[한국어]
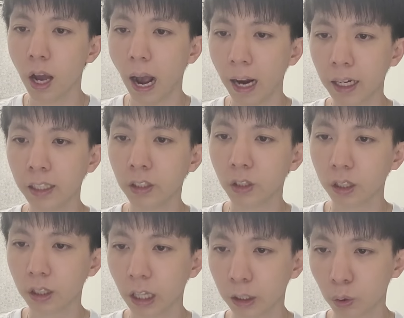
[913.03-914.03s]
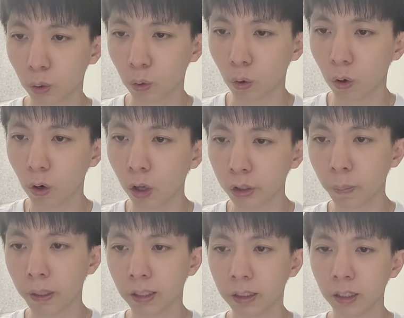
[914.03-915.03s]
악한 영들을 내쫓고
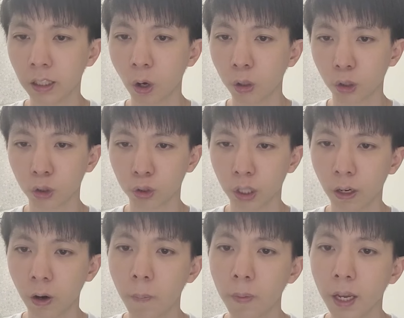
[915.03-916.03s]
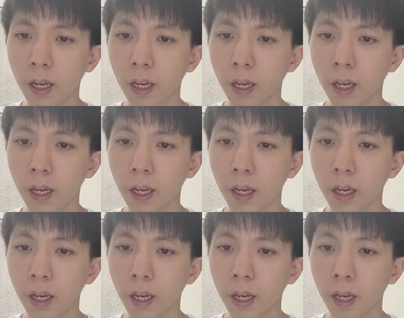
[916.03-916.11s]
거저받았으니 거저주세요.